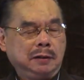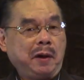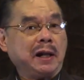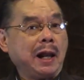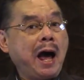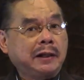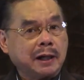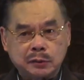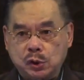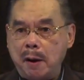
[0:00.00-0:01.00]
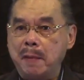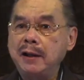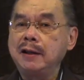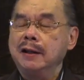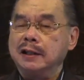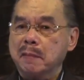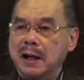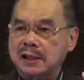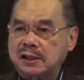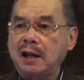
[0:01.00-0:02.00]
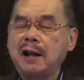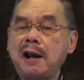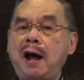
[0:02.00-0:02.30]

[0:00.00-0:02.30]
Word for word: Padahal akhir zaman, di mana saya dan